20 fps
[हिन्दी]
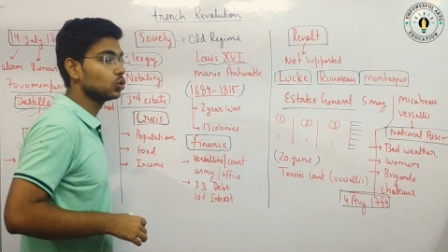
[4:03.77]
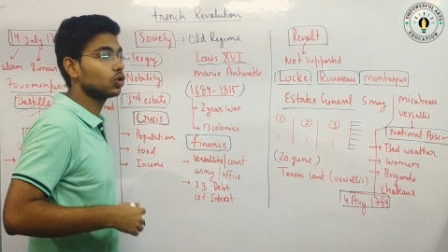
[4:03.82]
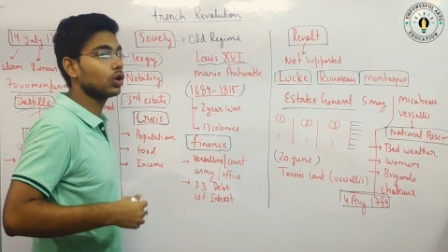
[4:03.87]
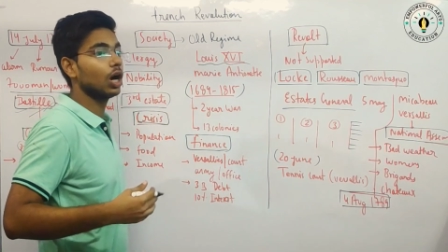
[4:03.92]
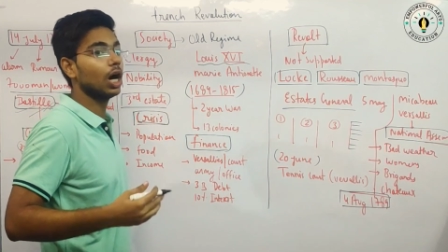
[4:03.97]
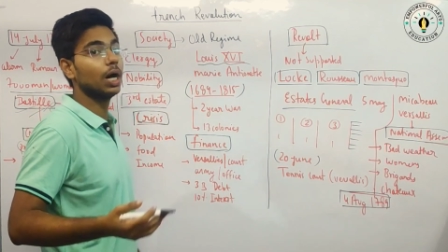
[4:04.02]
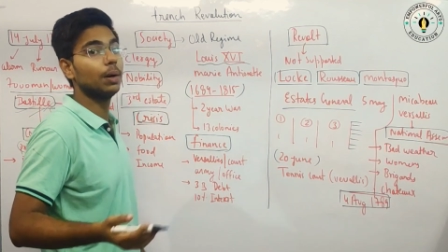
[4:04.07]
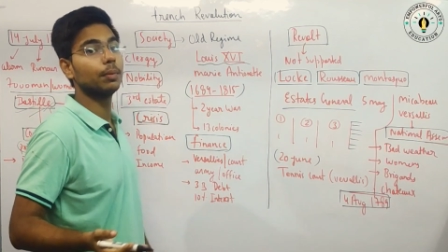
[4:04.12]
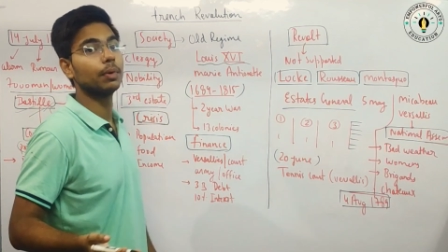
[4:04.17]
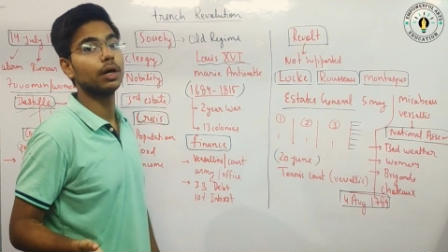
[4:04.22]

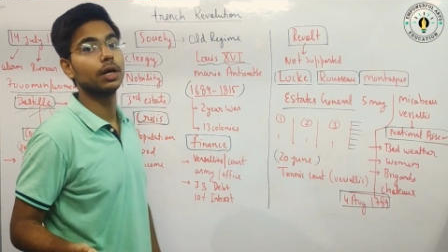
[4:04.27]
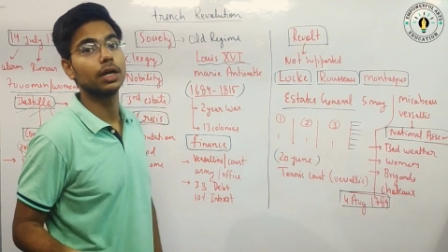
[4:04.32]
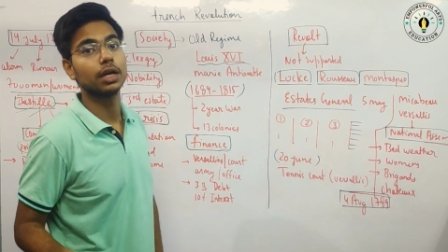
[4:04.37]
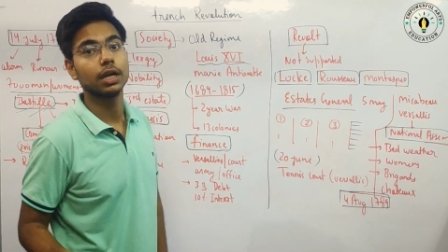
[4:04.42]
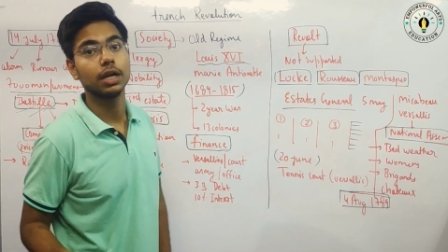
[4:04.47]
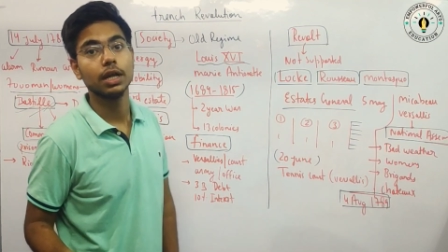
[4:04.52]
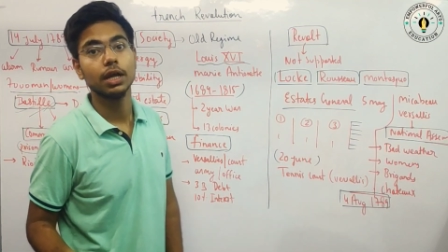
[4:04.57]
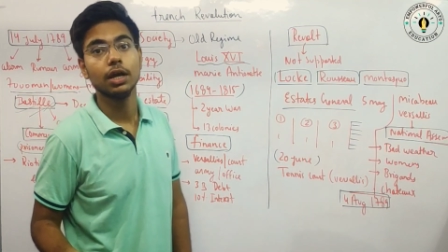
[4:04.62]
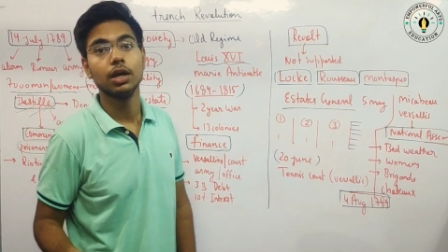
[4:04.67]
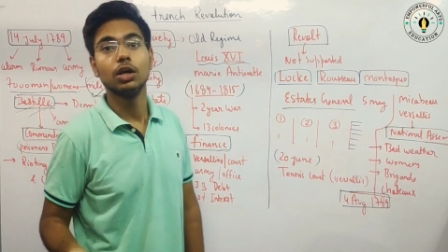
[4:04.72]
काम कर रहे
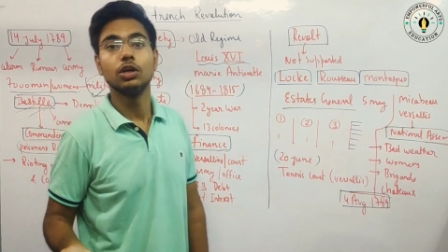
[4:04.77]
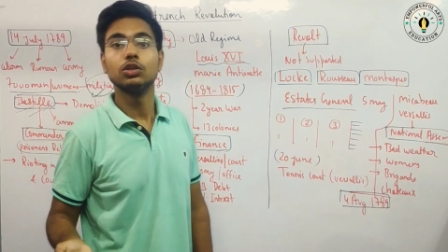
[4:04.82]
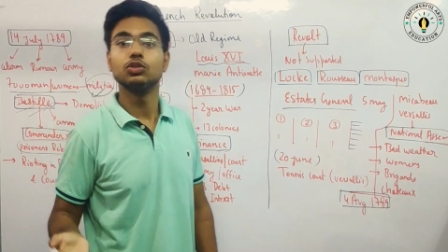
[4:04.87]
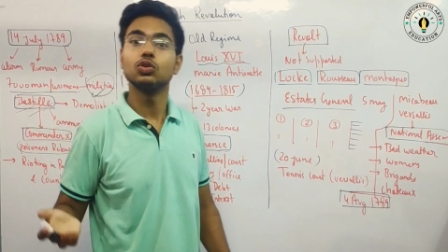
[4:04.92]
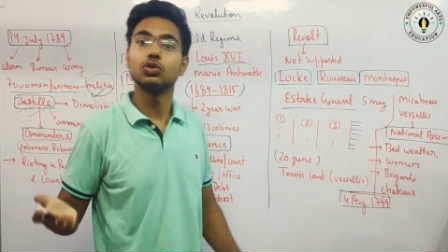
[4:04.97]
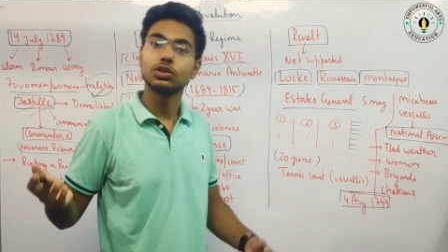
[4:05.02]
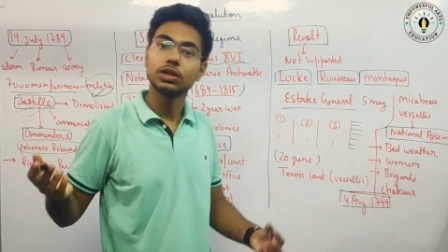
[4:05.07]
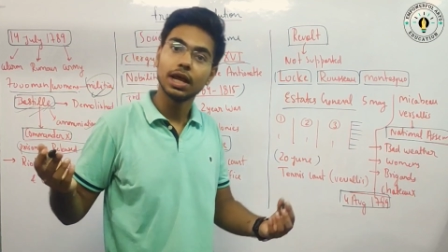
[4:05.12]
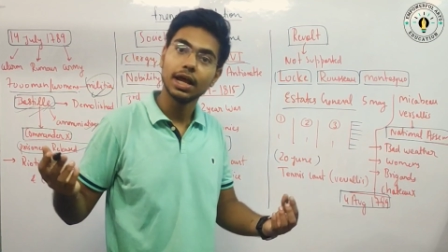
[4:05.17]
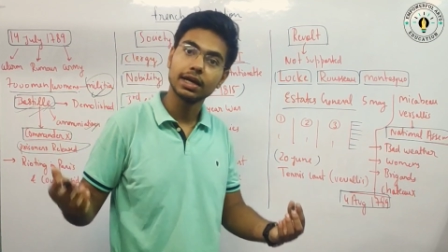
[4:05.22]
हैं जो
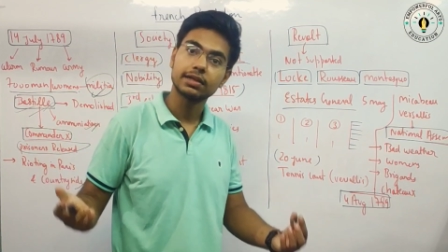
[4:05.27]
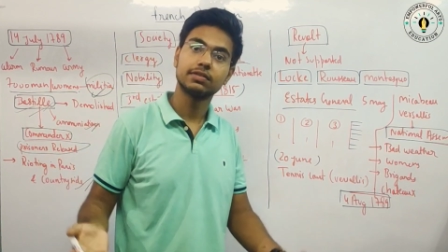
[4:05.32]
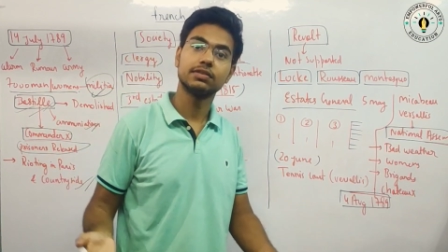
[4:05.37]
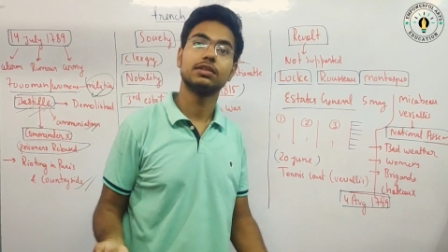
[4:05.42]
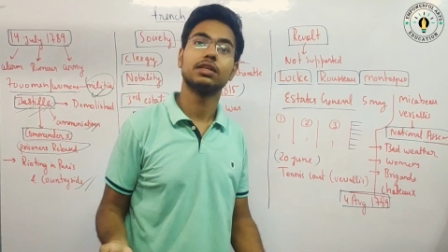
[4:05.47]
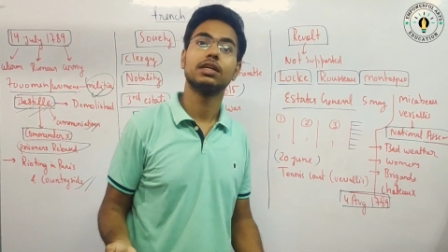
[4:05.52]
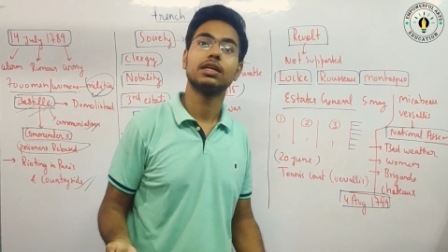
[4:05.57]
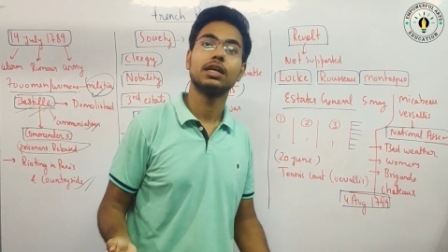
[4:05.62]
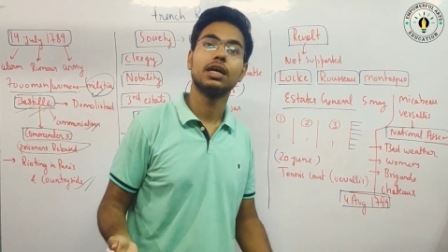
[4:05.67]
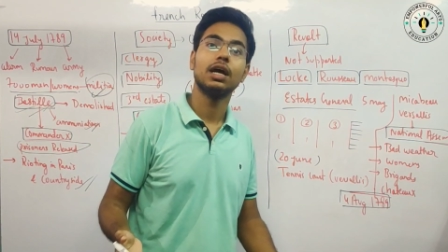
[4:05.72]
टैक्स दे
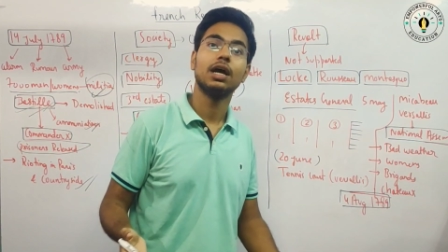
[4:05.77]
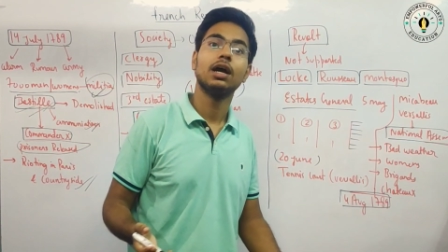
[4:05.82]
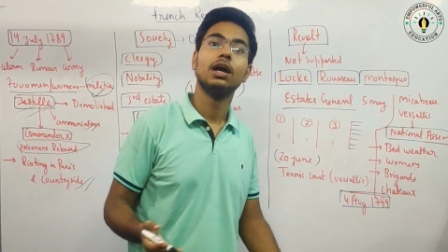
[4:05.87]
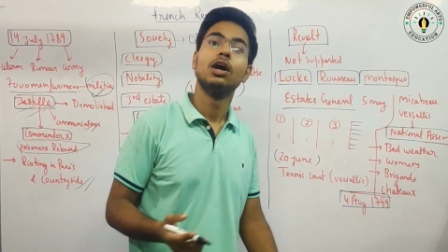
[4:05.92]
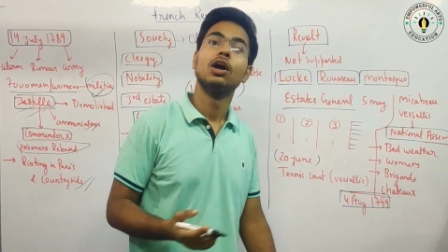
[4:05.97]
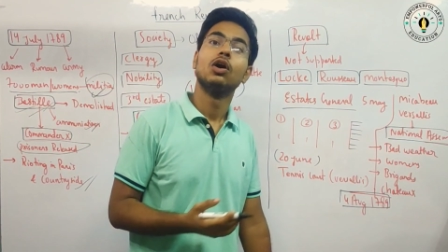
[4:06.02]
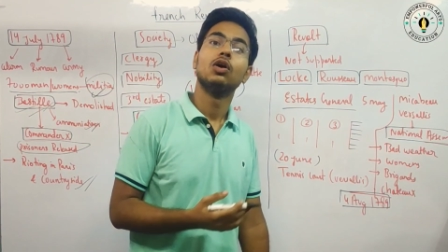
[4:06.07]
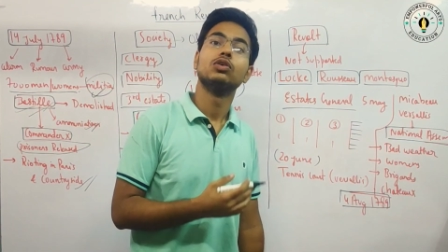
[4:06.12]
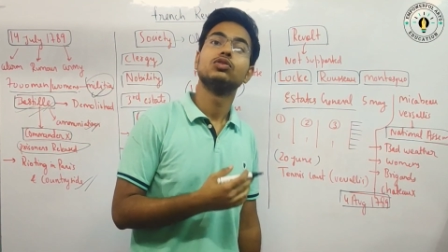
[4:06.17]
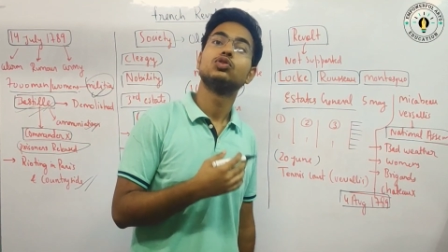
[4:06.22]
रहे
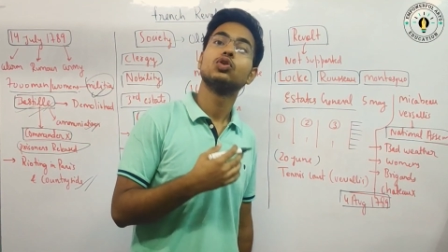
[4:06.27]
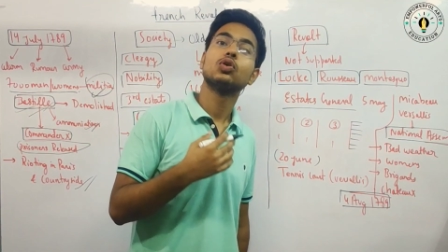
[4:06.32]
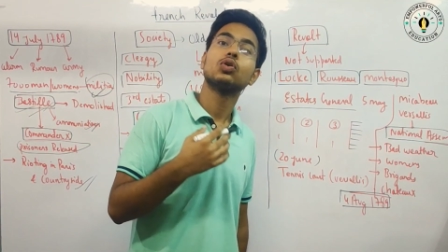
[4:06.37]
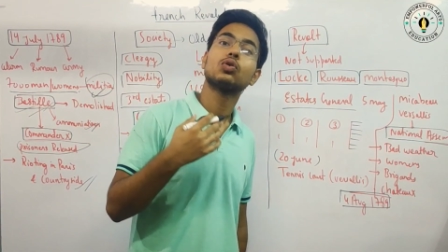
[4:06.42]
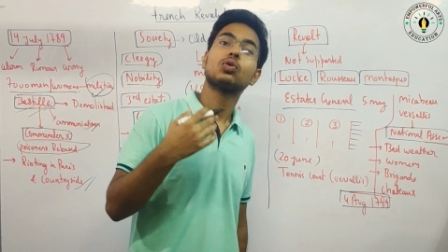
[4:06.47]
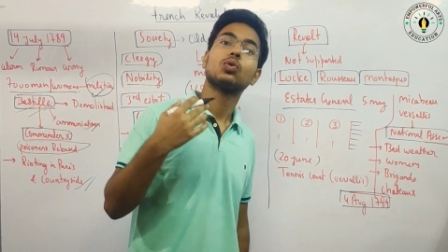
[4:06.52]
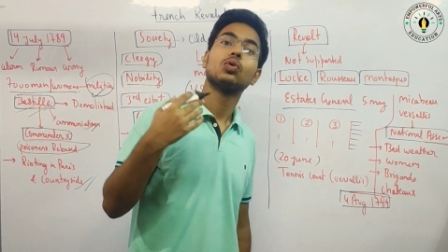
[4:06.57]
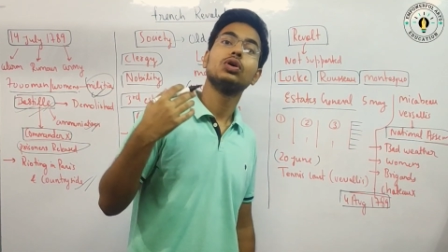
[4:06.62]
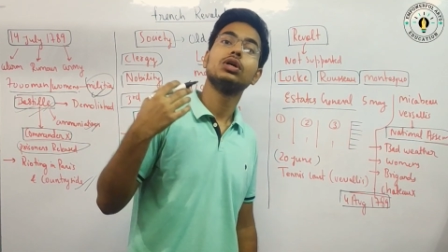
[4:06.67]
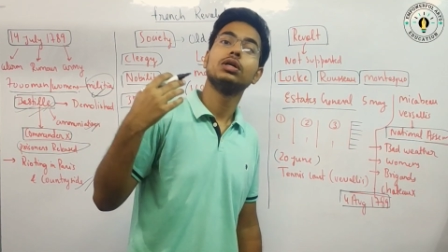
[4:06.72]
हैं जो
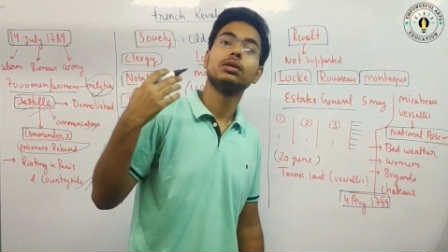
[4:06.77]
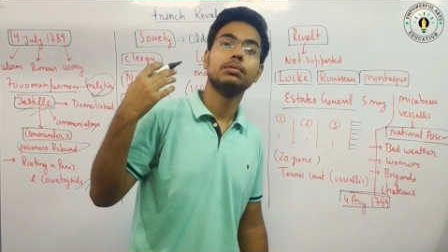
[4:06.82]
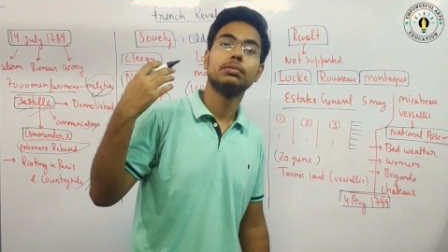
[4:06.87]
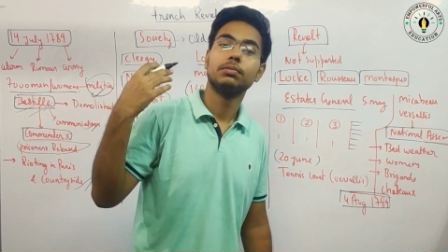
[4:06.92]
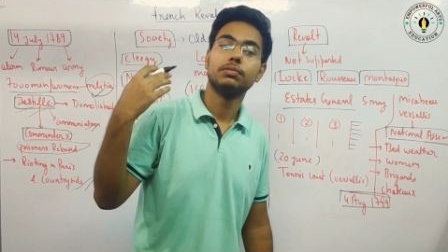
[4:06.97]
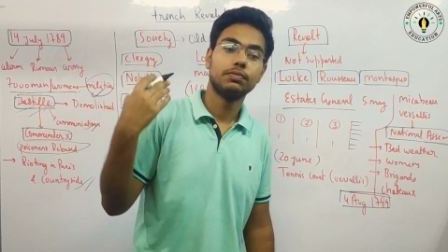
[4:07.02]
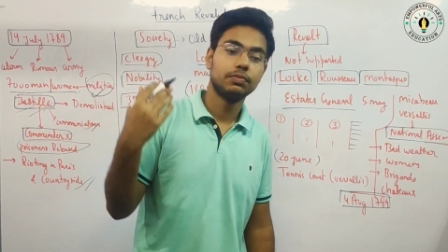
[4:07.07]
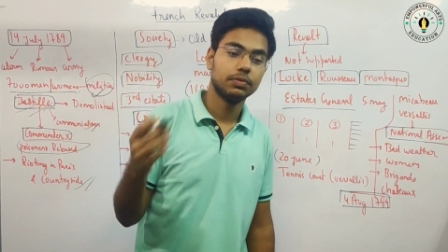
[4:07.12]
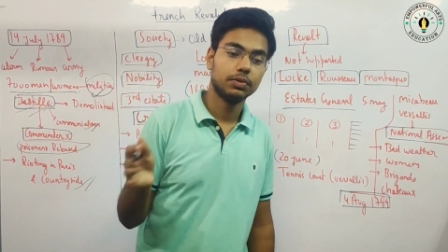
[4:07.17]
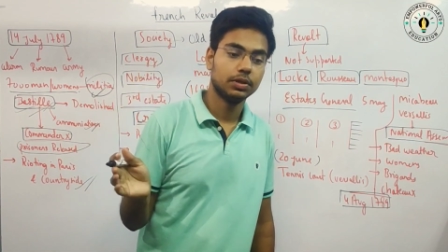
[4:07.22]
कोई
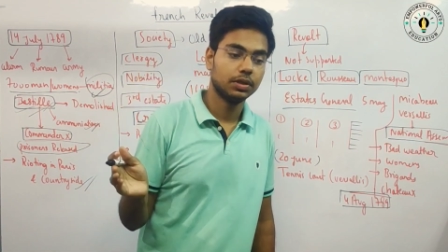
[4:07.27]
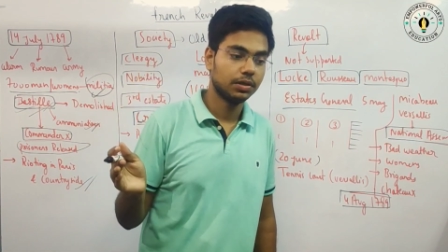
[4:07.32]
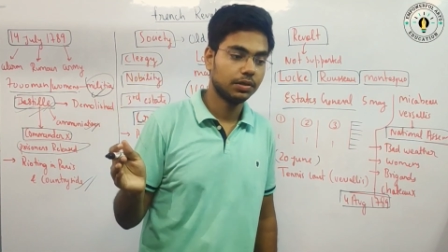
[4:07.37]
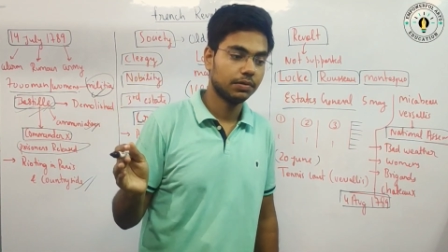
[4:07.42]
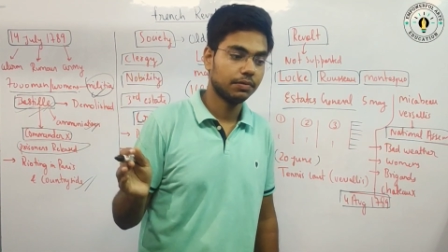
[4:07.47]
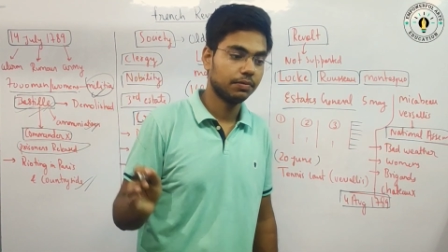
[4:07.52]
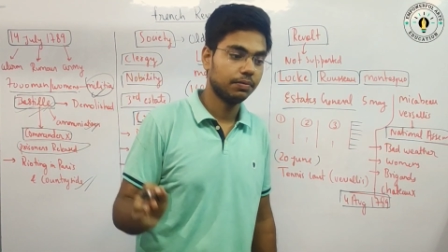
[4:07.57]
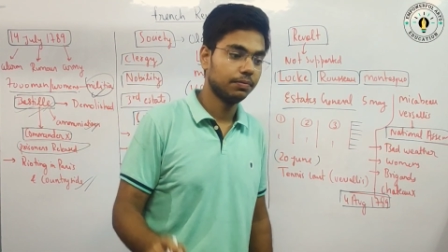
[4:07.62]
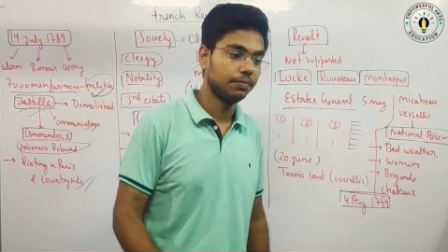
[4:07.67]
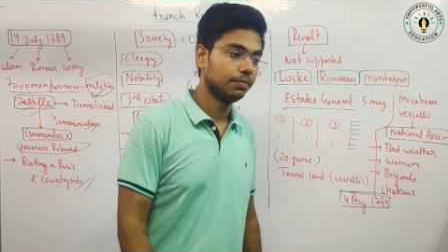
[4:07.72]

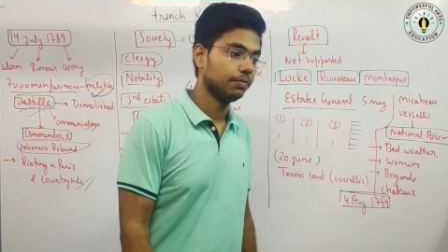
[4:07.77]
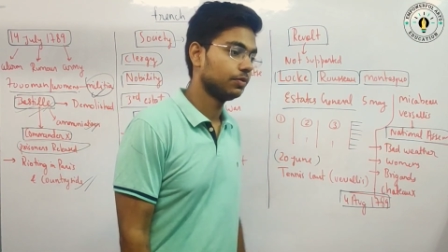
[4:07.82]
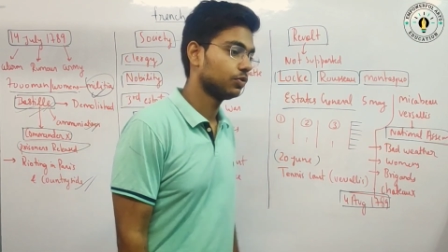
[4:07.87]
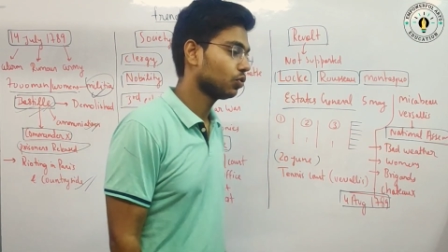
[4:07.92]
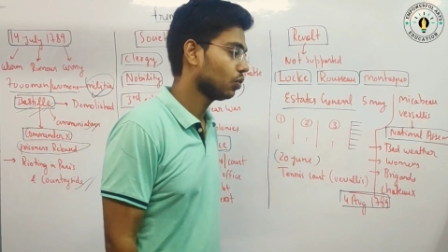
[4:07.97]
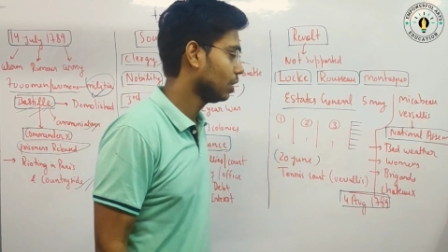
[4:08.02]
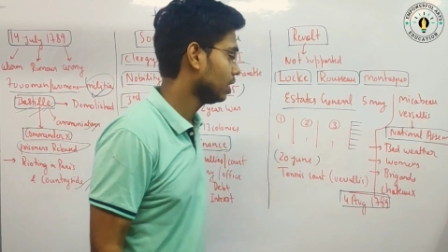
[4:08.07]
रॉयल